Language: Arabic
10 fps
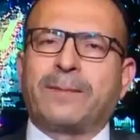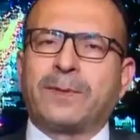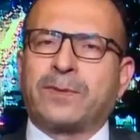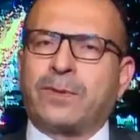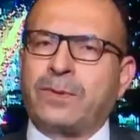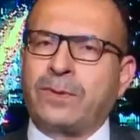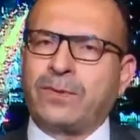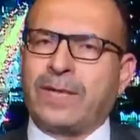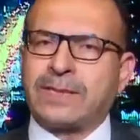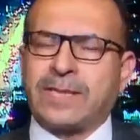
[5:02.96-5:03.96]
بالطعون
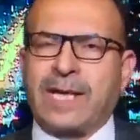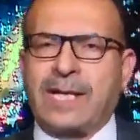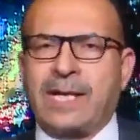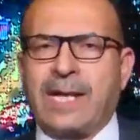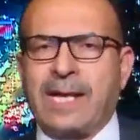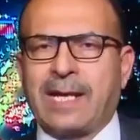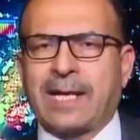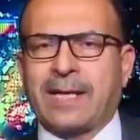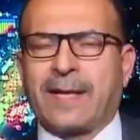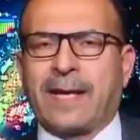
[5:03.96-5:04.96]
وإرسالها للهيئة
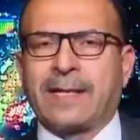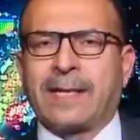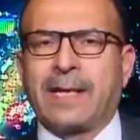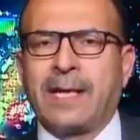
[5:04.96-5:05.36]
القضائية